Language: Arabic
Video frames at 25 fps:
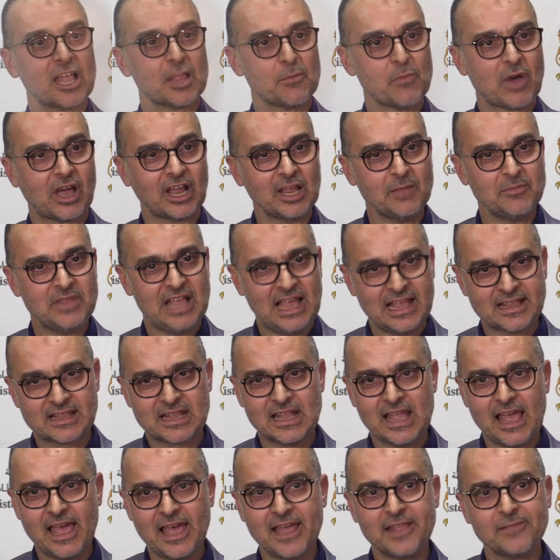المغرب لحد
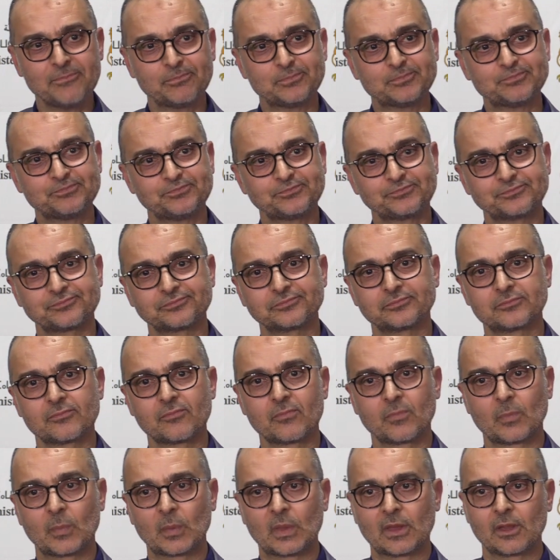الان
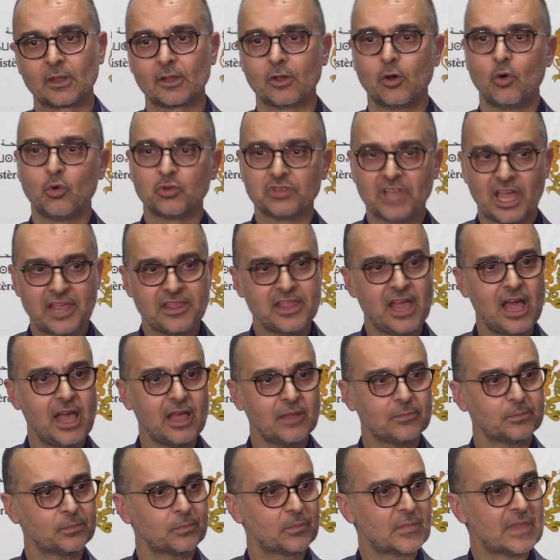
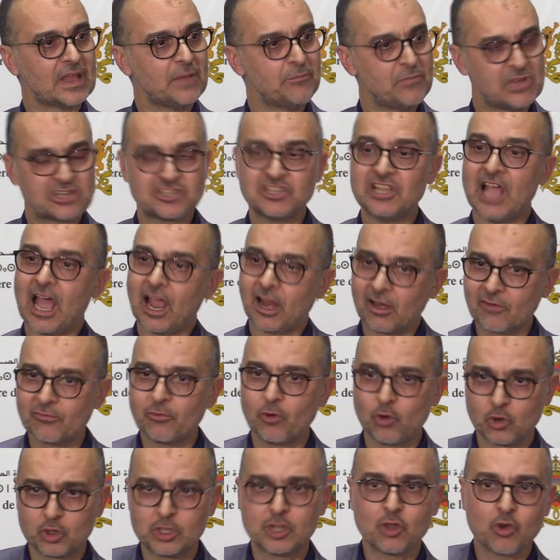وضعنا باش
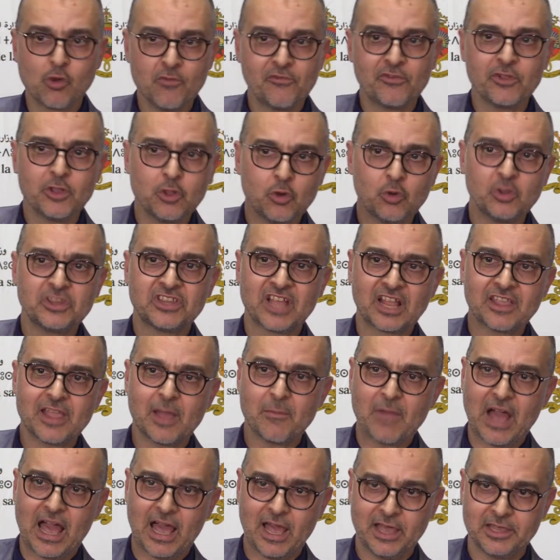نعرفوا قلت لكم في الاول درنا
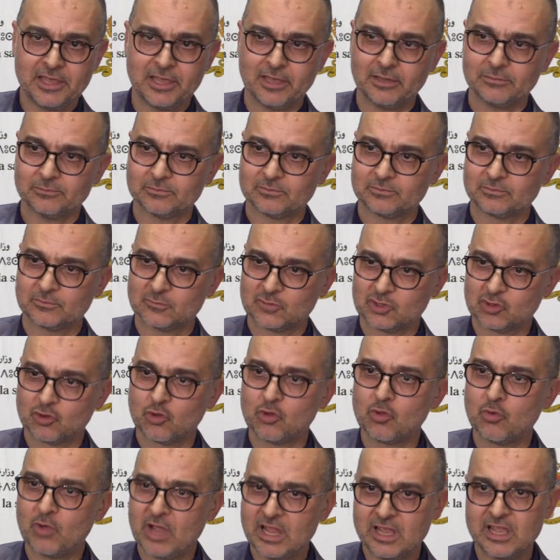معايير
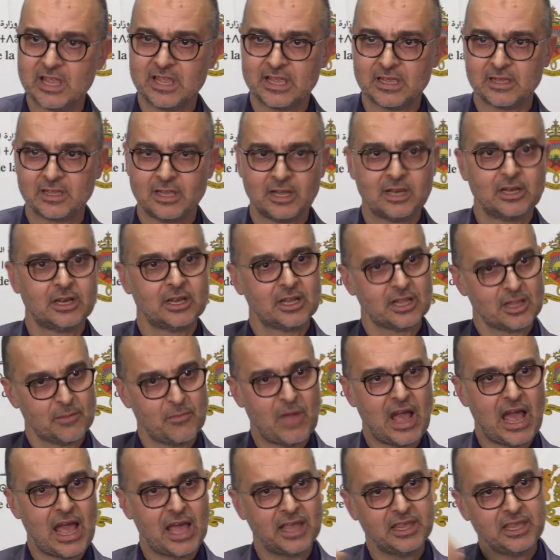شكون هو
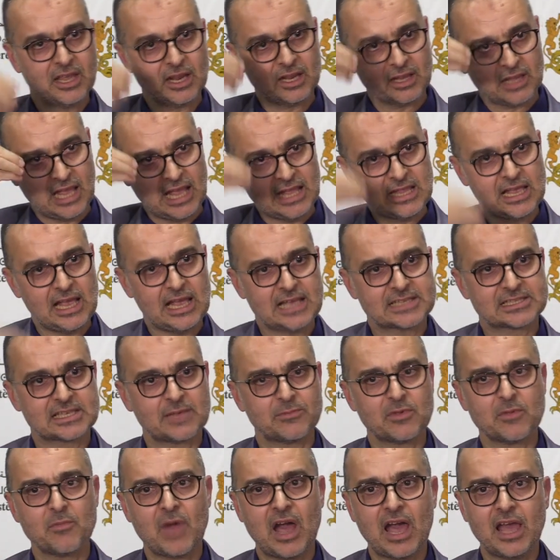المعايير على
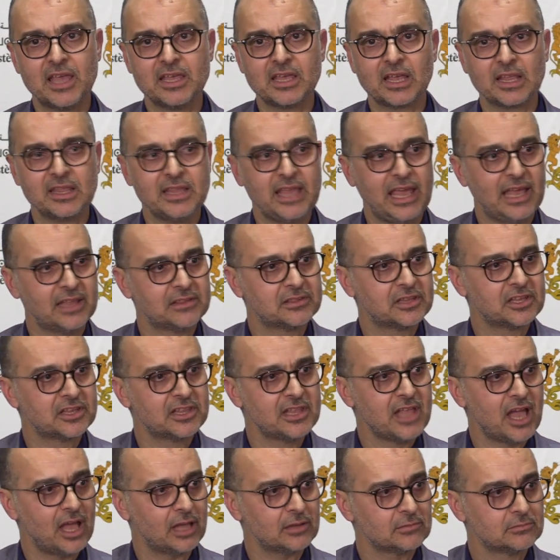حسب المعايير اللي
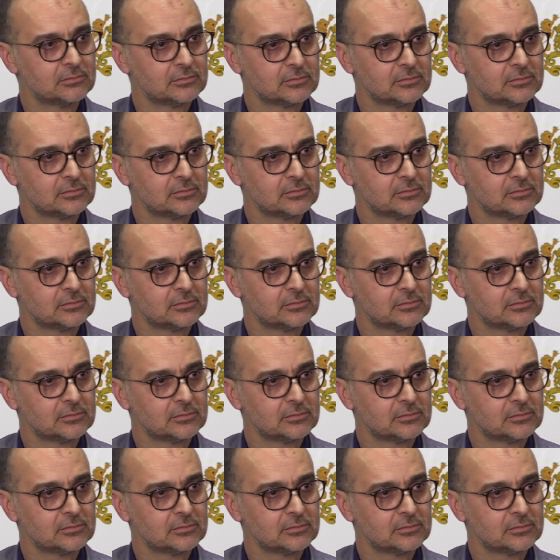حددنا